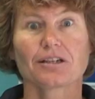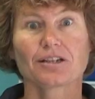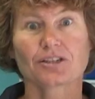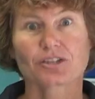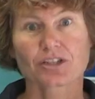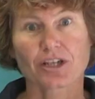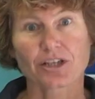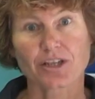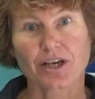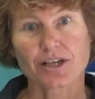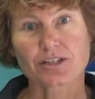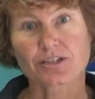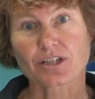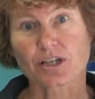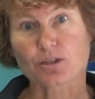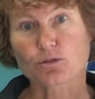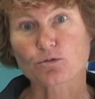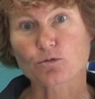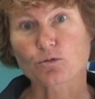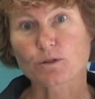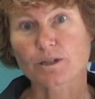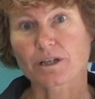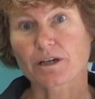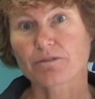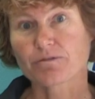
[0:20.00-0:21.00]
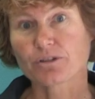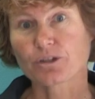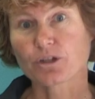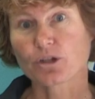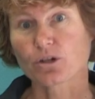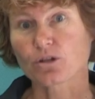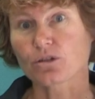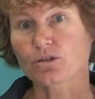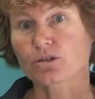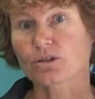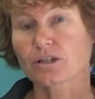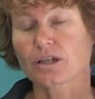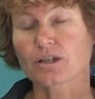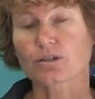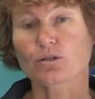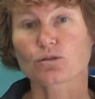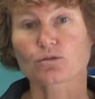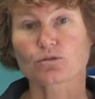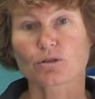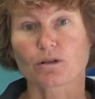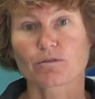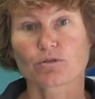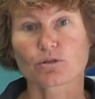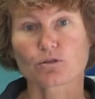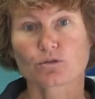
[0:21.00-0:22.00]
Il s'adresse à tous les navigants, quel que
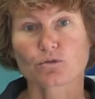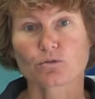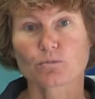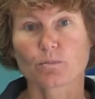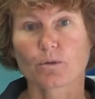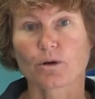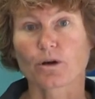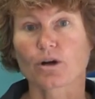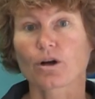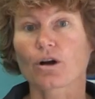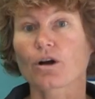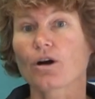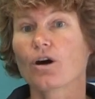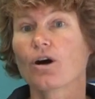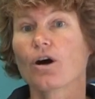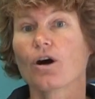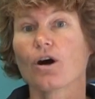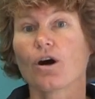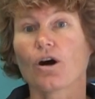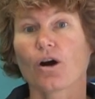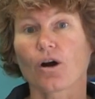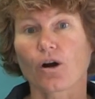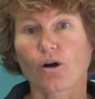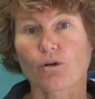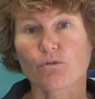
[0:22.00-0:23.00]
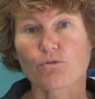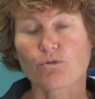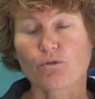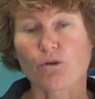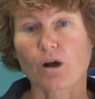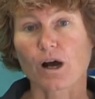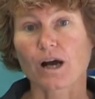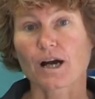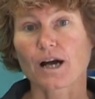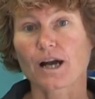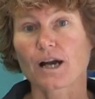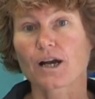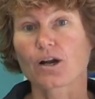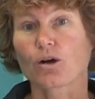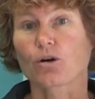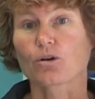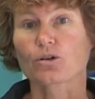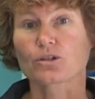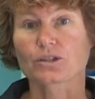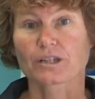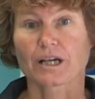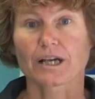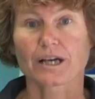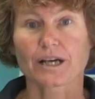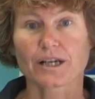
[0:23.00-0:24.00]
soit votre support, en voile, en
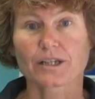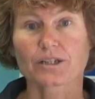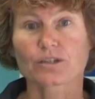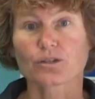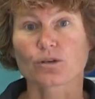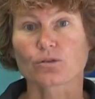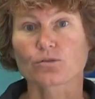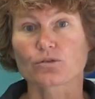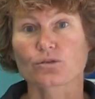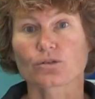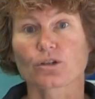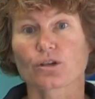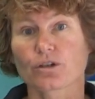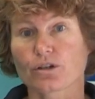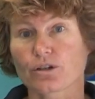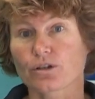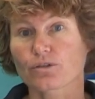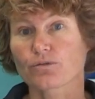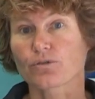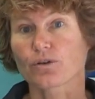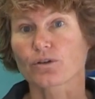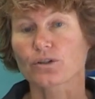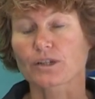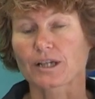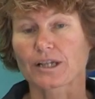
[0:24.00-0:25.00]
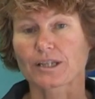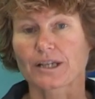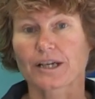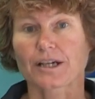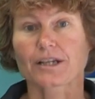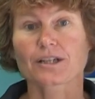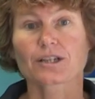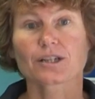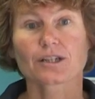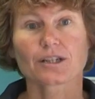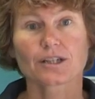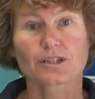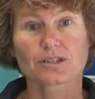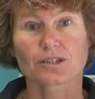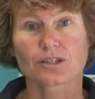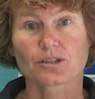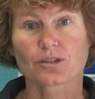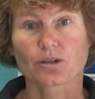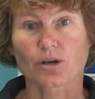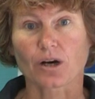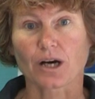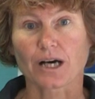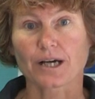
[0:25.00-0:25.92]
kite, en surf, en kayak, etc.,